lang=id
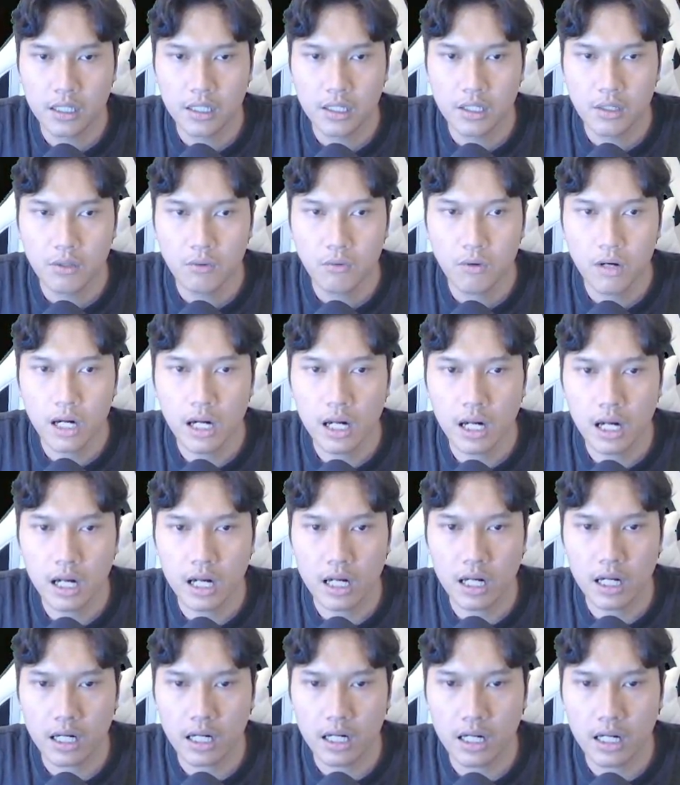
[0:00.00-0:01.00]
Wah.
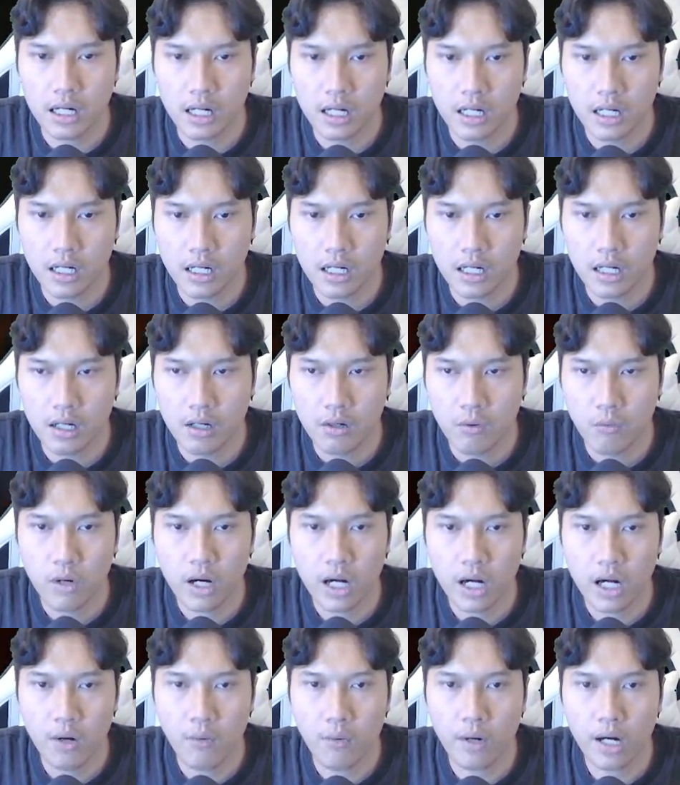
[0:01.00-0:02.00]

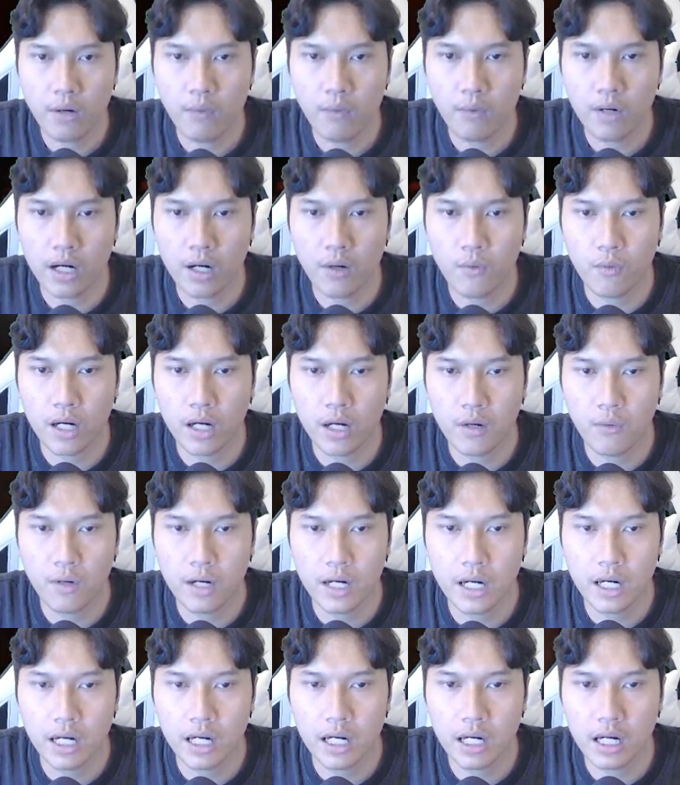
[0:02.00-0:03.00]
Wah, wah, wah, wah,
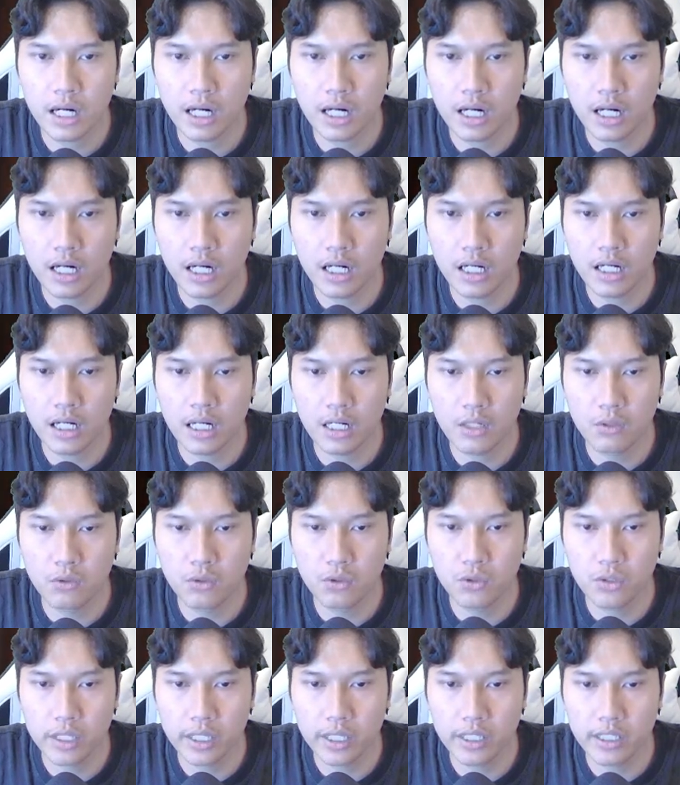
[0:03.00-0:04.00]
wah. Nggak lucu.
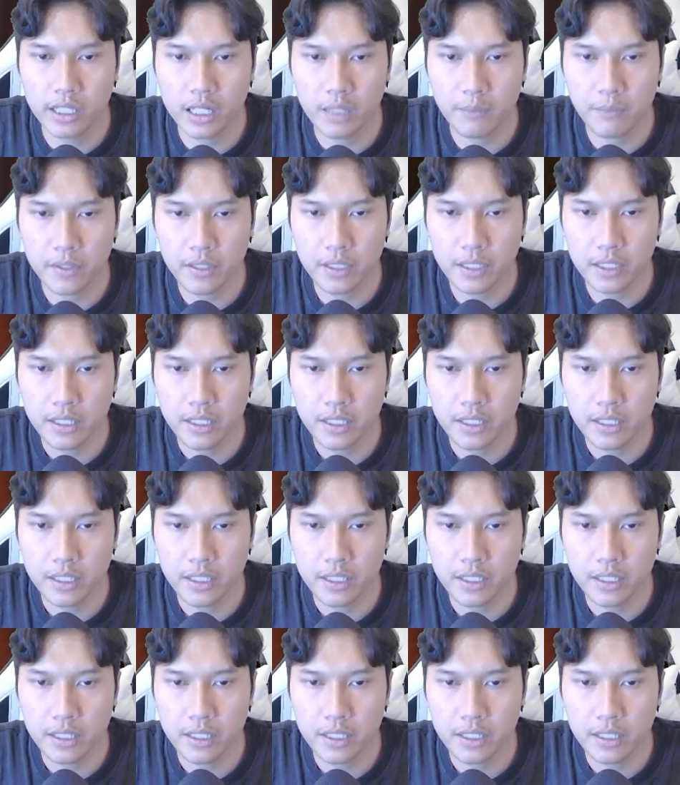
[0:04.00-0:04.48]
Eh, ini apa nih?